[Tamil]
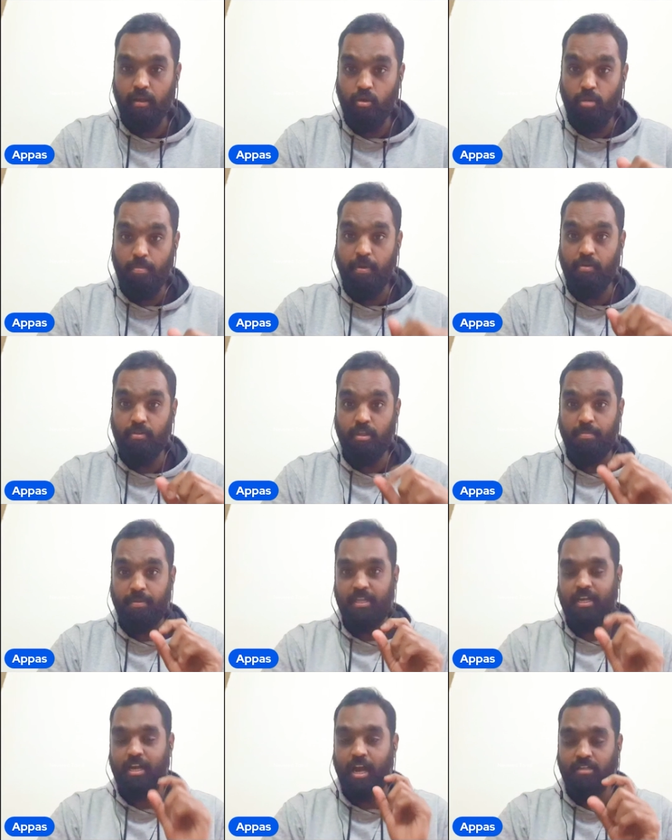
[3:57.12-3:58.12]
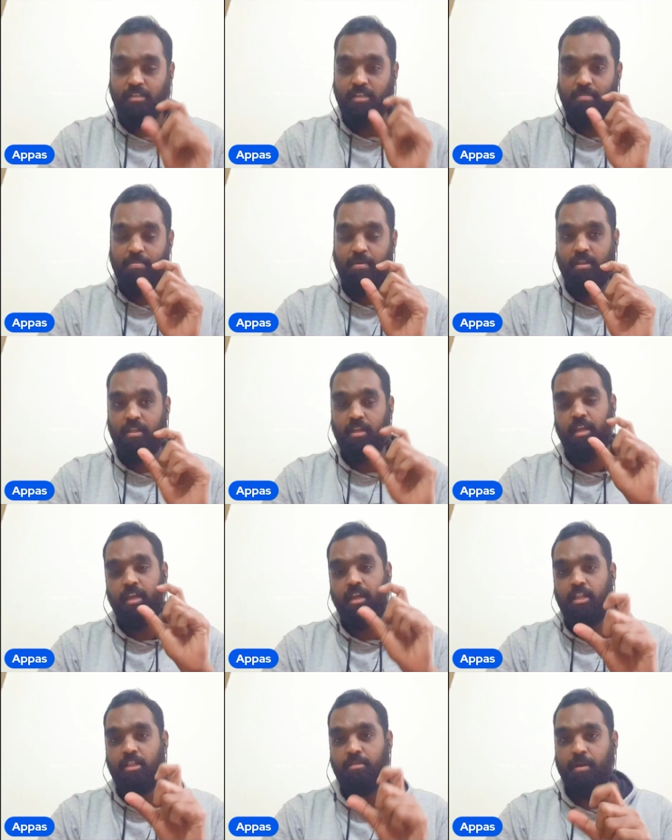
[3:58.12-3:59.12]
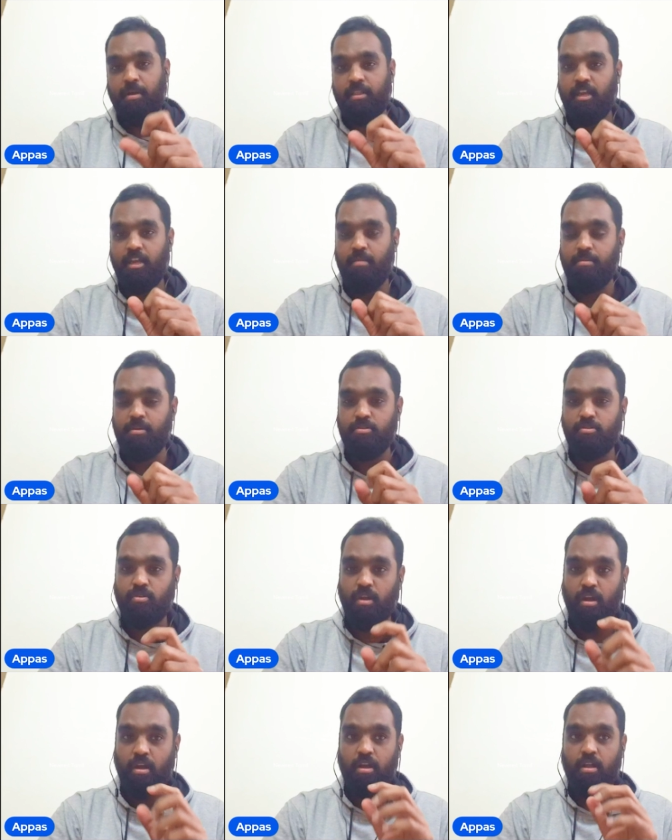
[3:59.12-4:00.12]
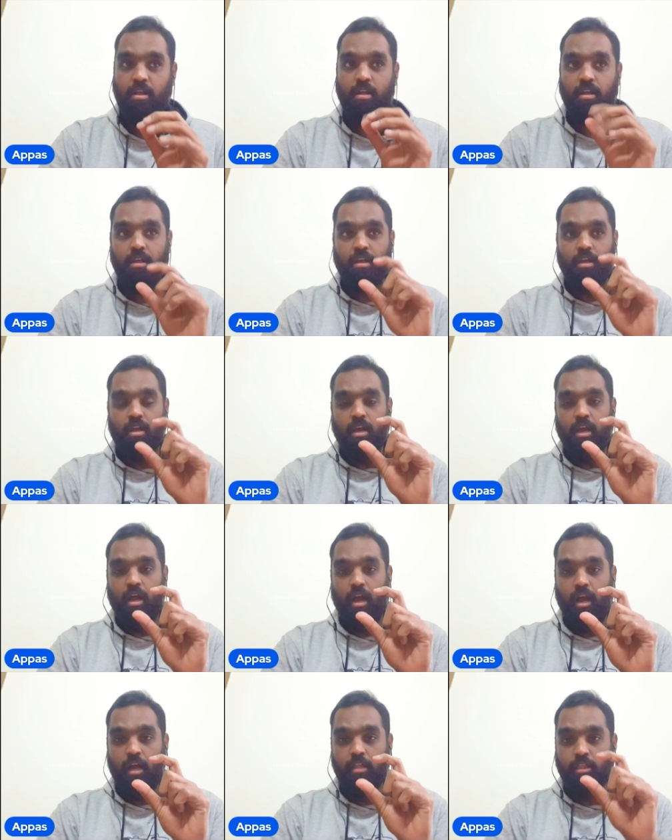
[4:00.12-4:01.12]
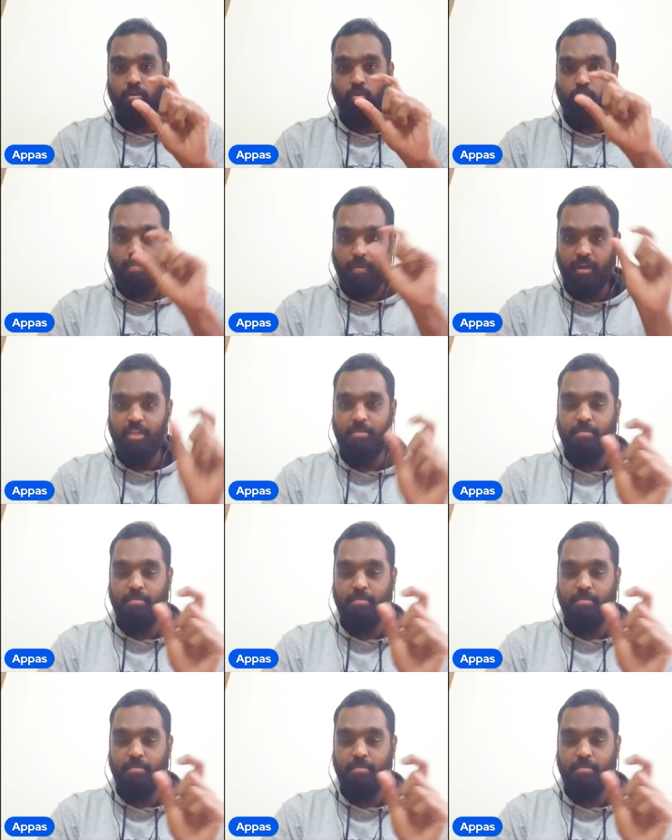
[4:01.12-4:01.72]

குறிப்பா வந்து இப்ப இந்த காசா பகுதி நீங்க எடுத்து பாத்தீங்க அப்படின்னு சொன்னா அந்த ஒரு பகுதி